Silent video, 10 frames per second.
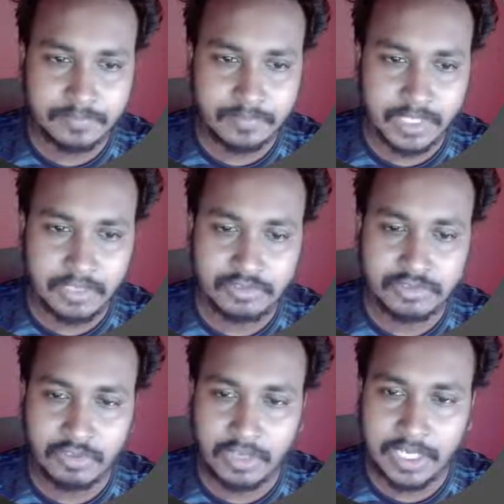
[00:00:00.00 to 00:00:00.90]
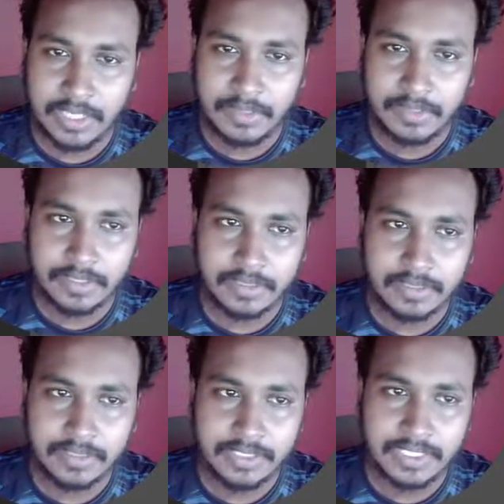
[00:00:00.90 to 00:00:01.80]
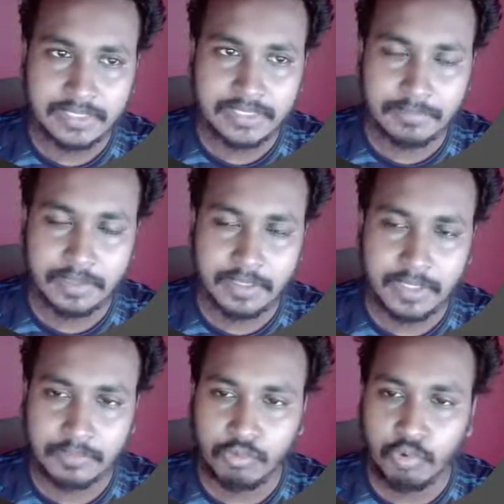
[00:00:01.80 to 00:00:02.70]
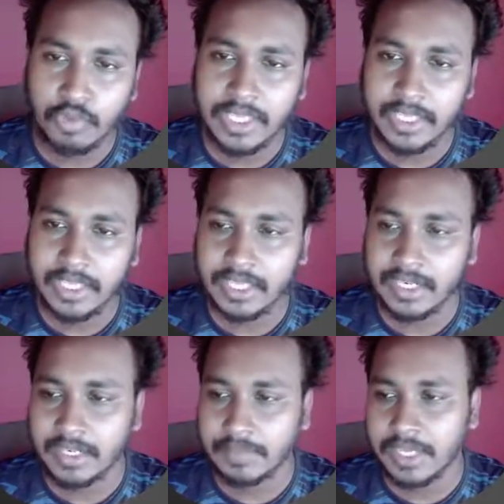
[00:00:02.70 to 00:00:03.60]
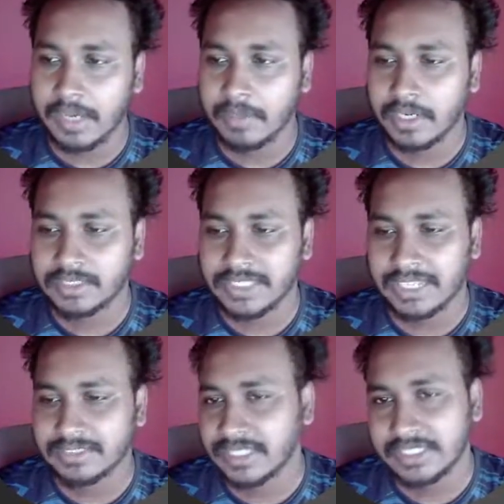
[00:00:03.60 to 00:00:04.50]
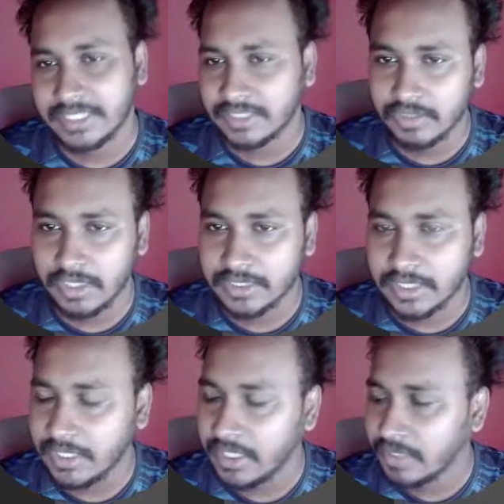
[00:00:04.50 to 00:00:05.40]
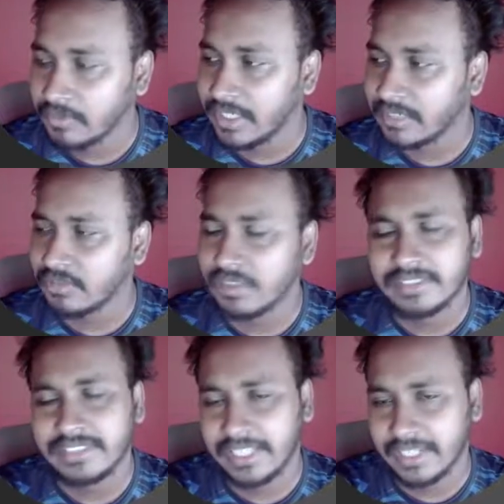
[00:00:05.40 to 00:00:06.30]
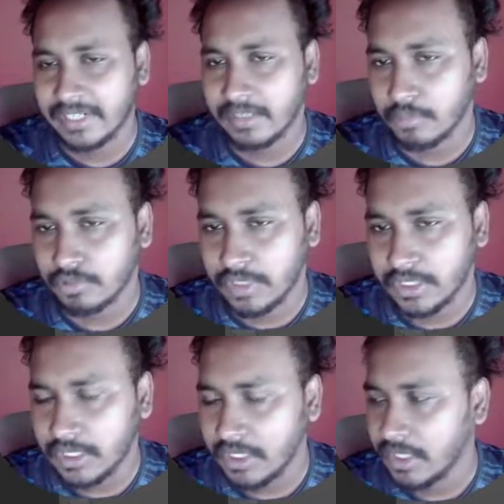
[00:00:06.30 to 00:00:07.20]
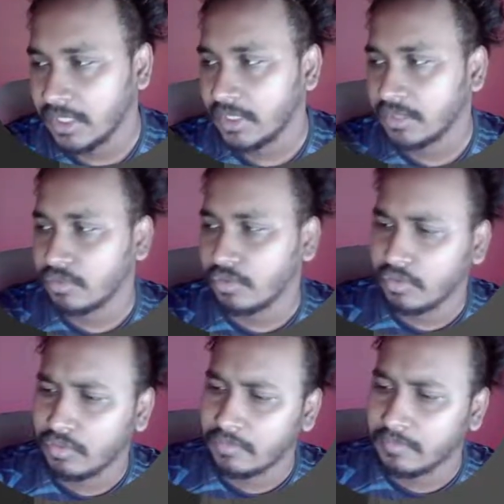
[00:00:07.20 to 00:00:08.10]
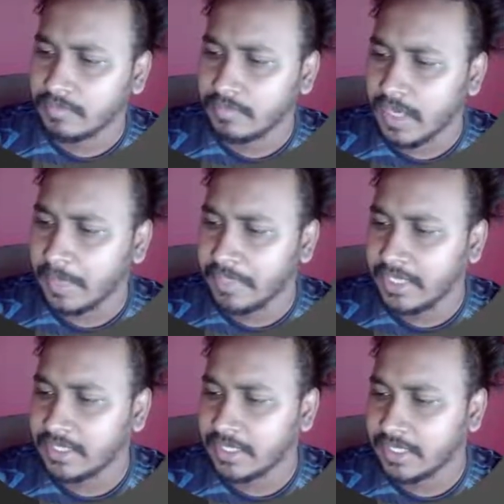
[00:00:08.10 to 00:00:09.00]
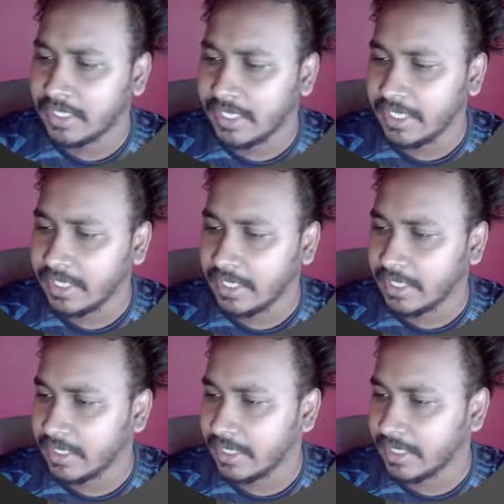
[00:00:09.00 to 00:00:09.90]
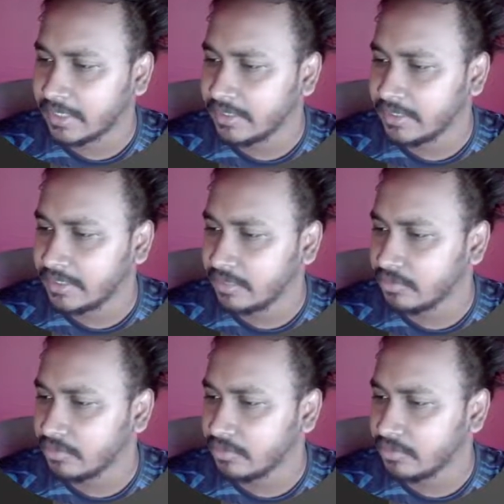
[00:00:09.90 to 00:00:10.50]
ইউজ করলে ঠিক আছে আপনারা কুকিংয়ের আর খাবারের স্বাদটা চেঞ্জ হয়ে যায় তো এরকম একটা সিক্রেটের মতো এটা তো আমি এটাকে একটা জিনিস ইউজ